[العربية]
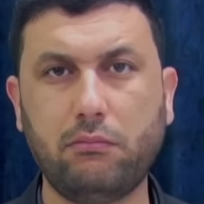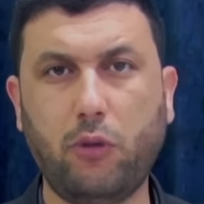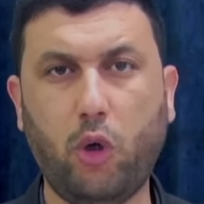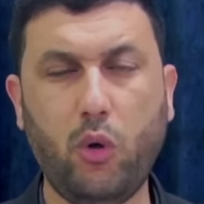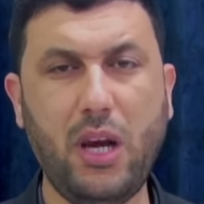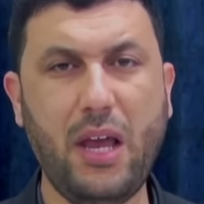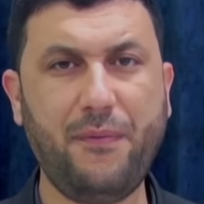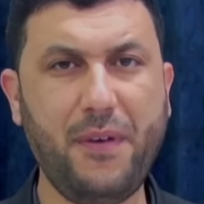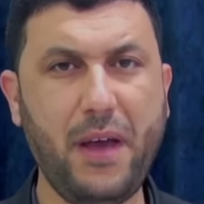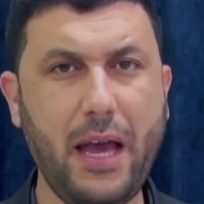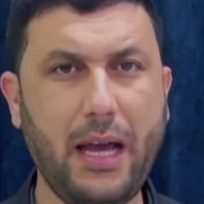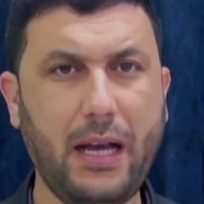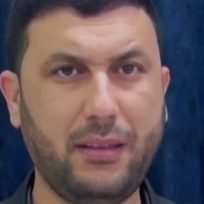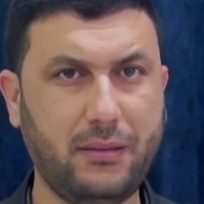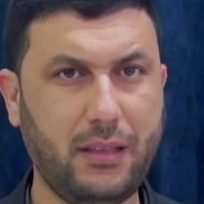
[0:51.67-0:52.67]

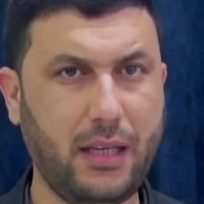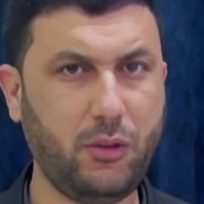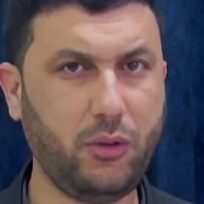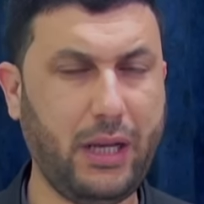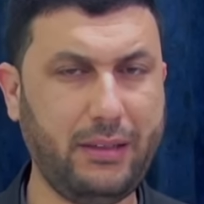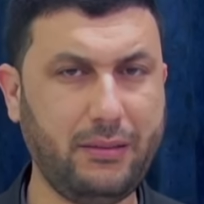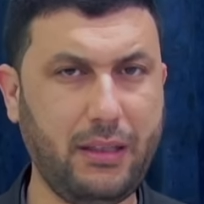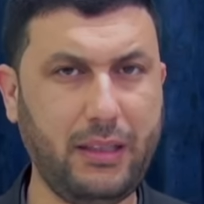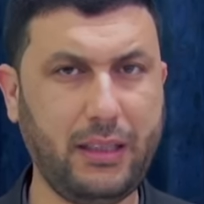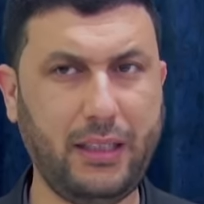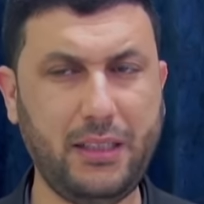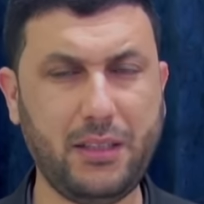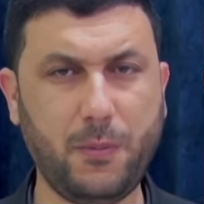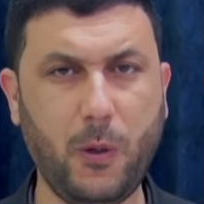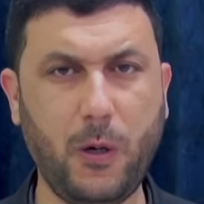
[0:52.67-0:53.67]
حلفائها ترد عن طريق
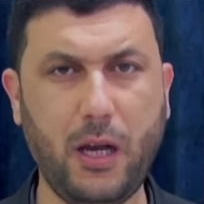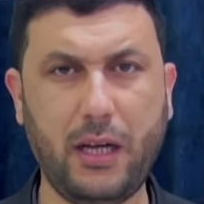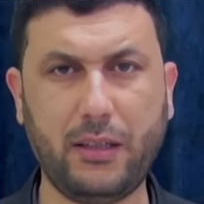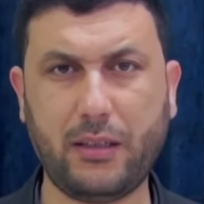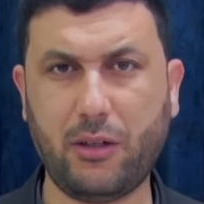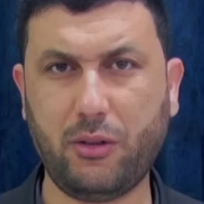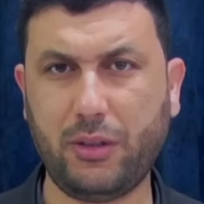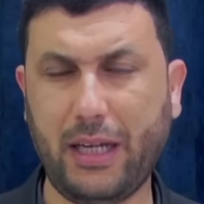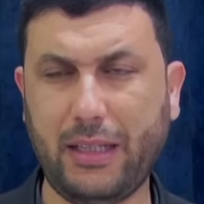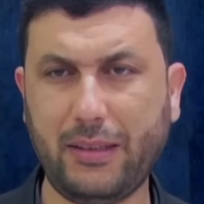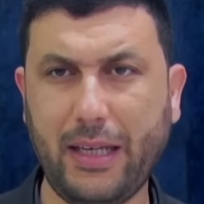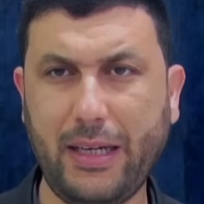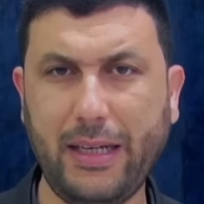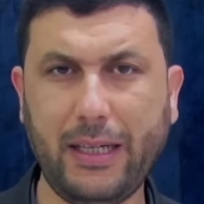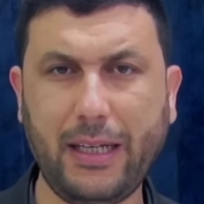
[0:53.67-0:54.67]
حزب الله ترد عن
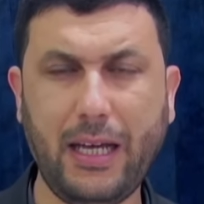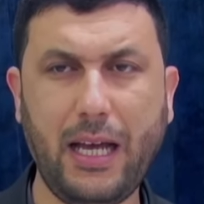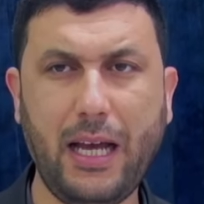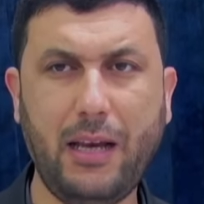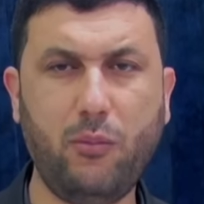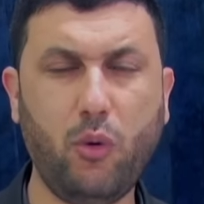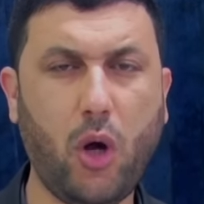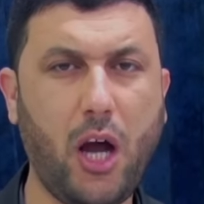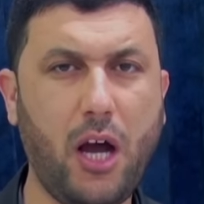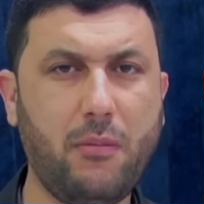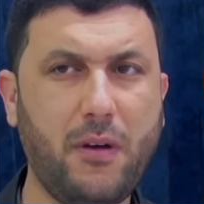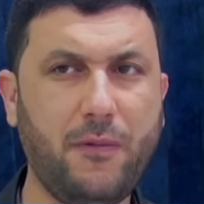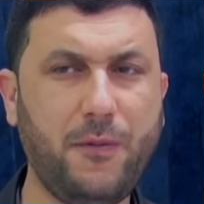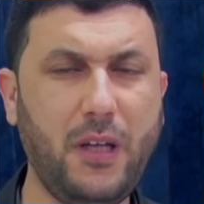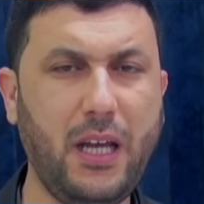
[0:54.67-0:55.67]
طريق
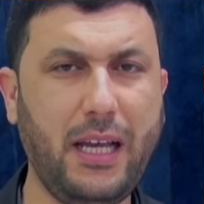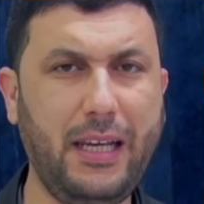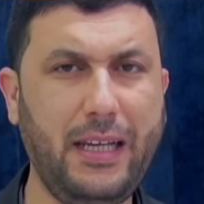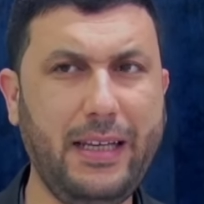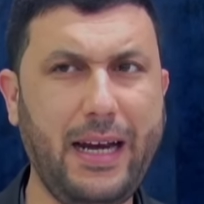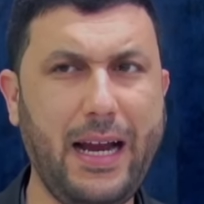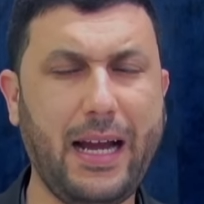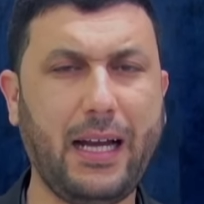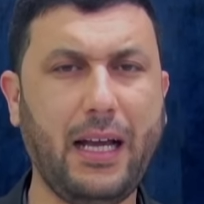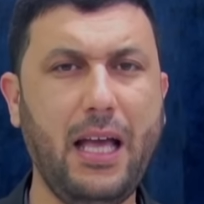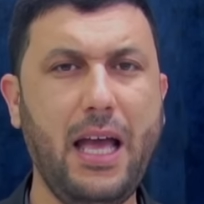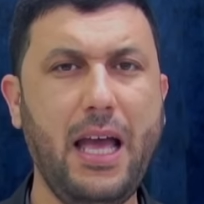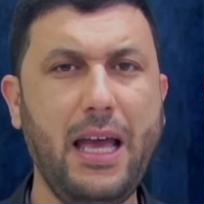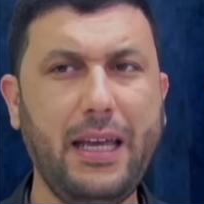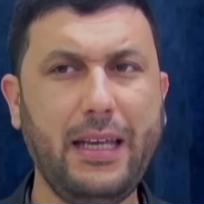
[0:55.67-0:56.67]
المقاومة في العراق
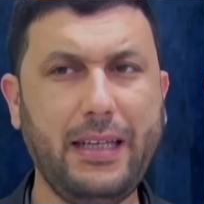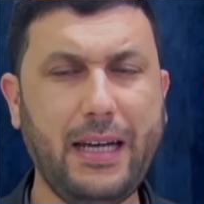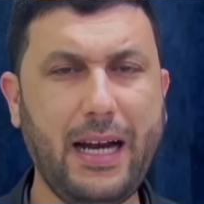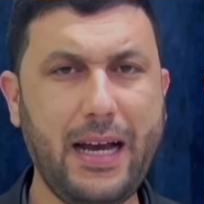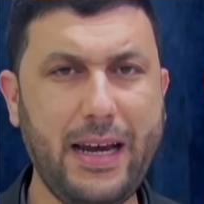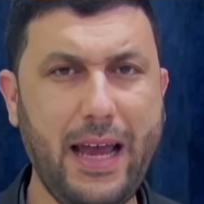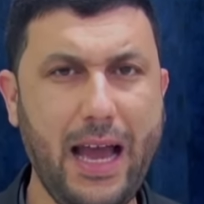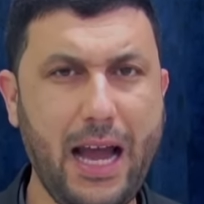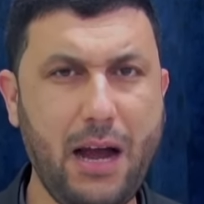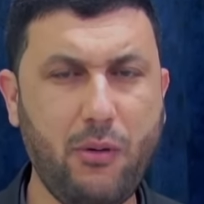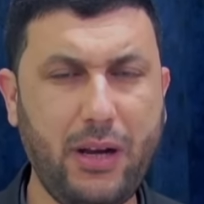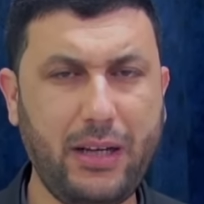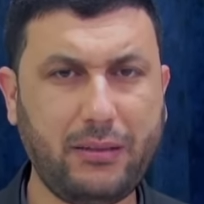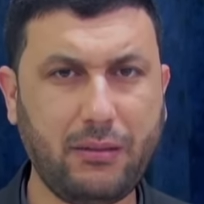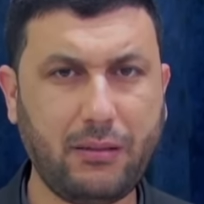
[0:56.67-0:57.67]
إيران
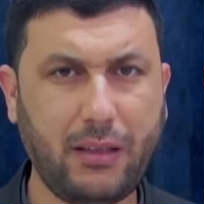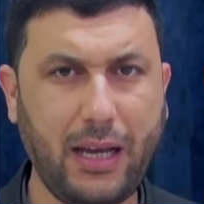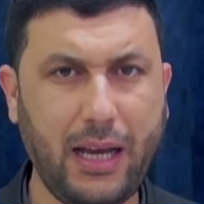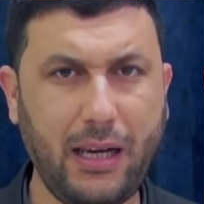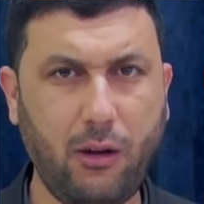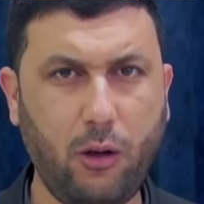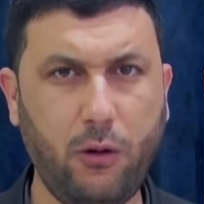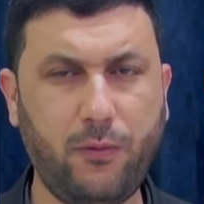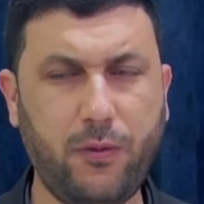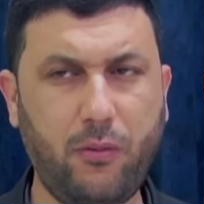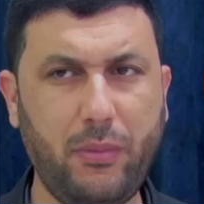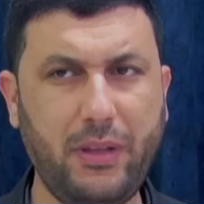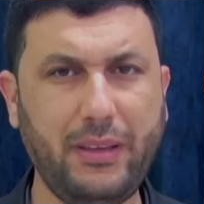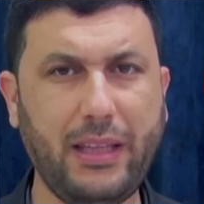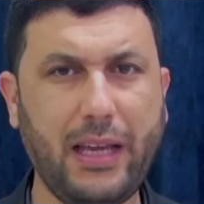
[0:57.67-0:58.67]
حاولت التغلغل في
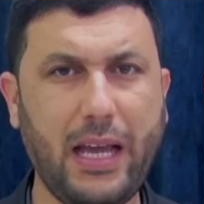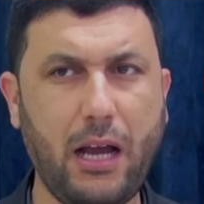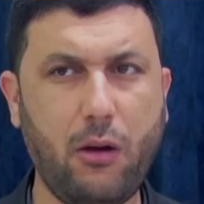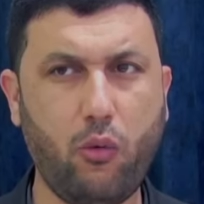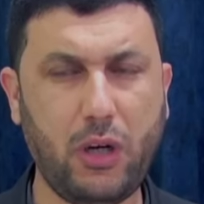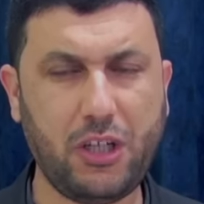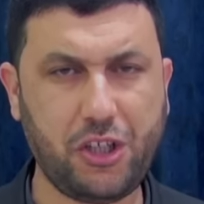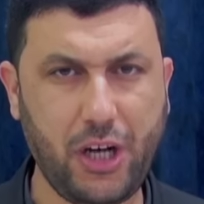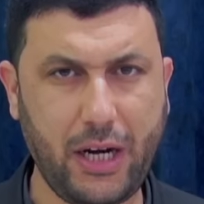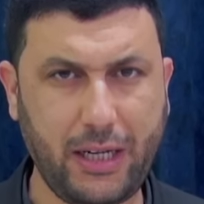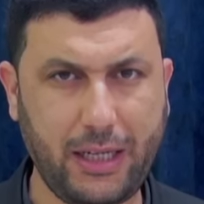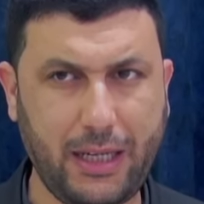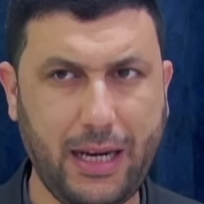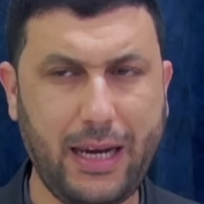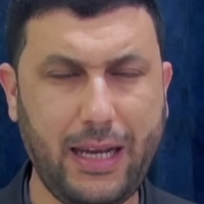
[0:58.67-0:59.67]
المنطقة
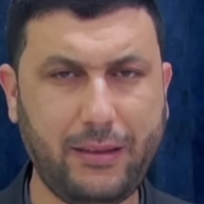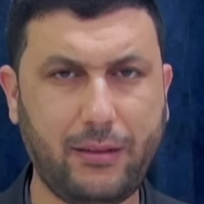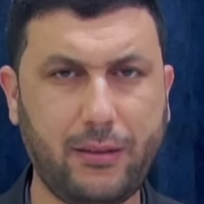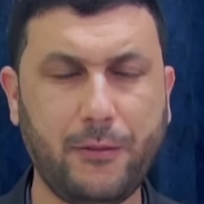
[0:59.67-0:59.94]
وشكلت